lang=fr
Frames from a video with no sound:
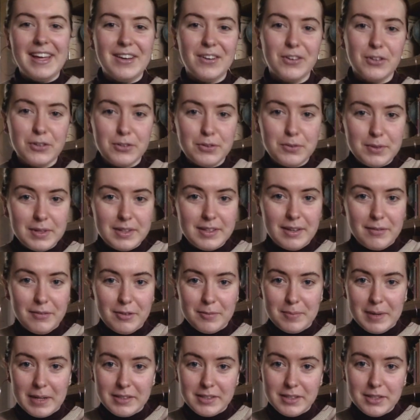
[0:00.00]
Et ensuite, avant
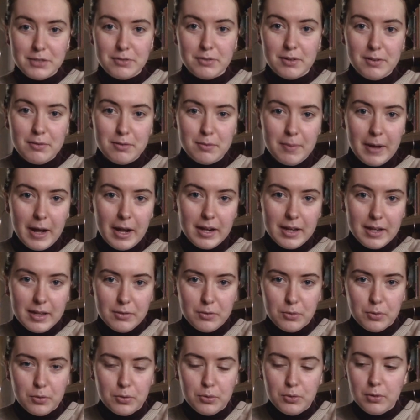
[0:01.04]
de partir, je voulais vous parler
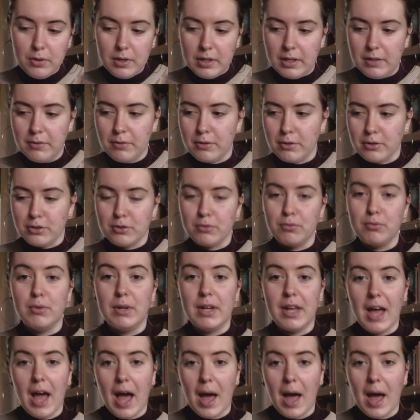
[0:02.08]
de deux livres que je voulais